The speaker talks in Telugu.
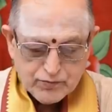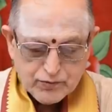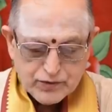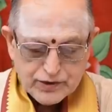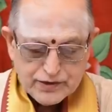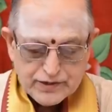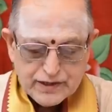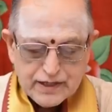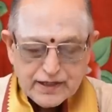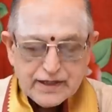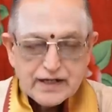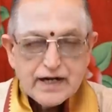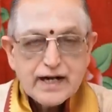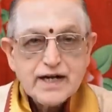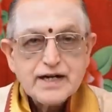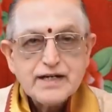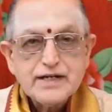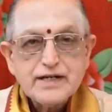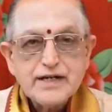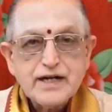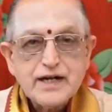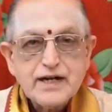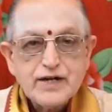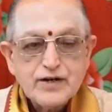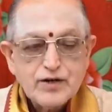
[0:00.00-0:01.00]
పుణ్య
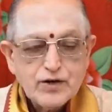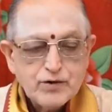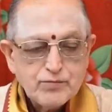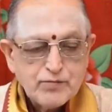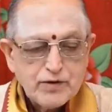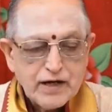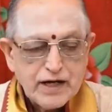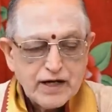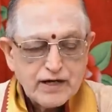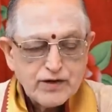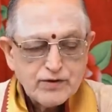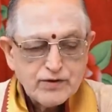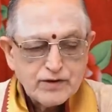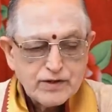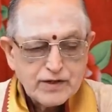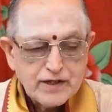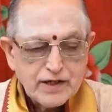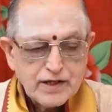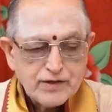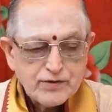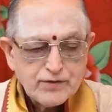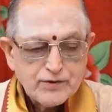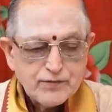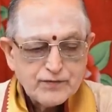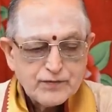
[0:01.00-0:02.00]
కార్యాల్లో
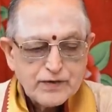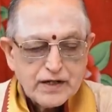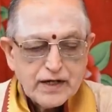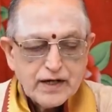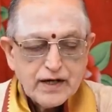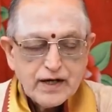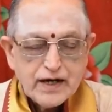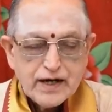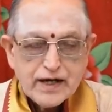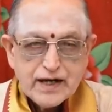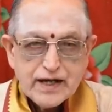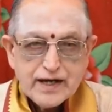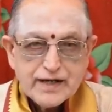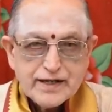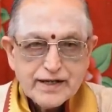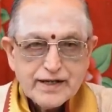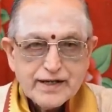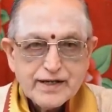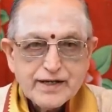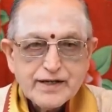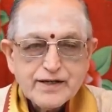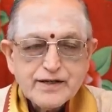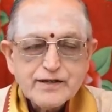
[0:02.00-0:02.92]
పాల్గొంటారు అలాగే